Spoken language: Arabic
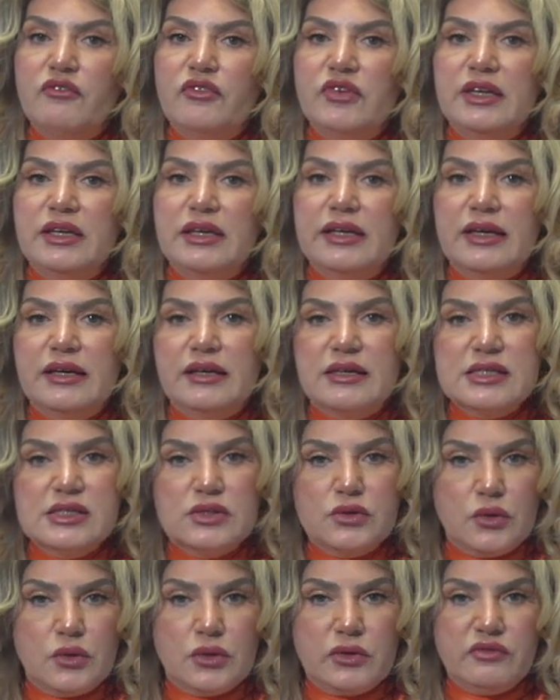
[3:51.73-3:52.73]
في
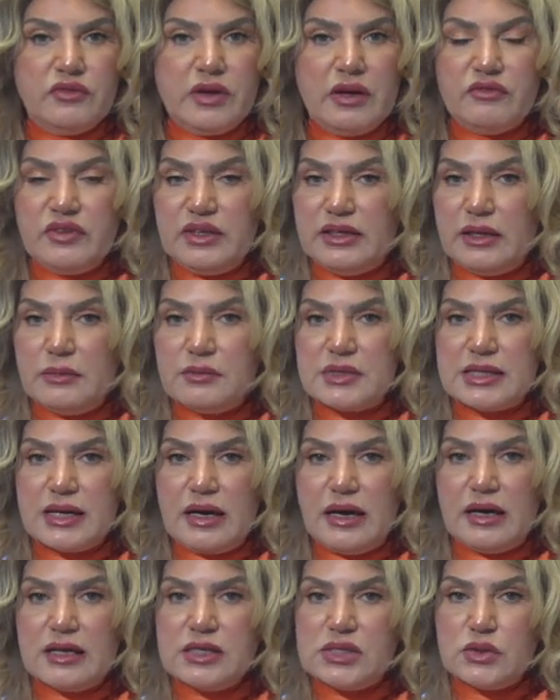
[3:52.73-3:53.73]
كيرازدورف في
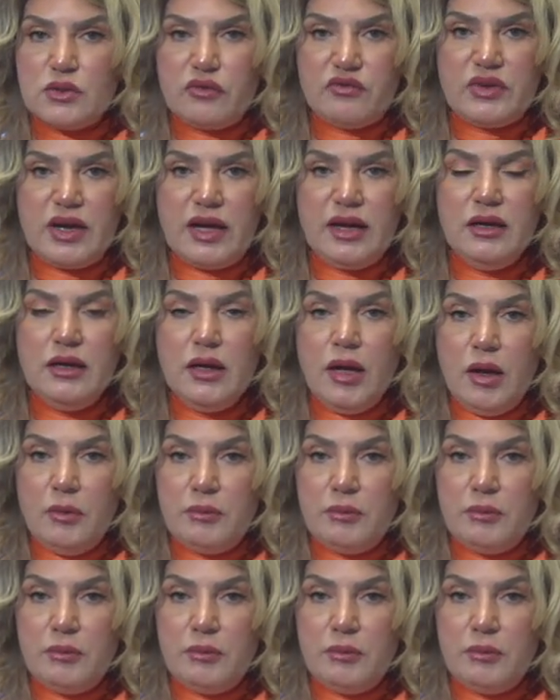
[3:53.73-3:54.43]
النمسا السفلى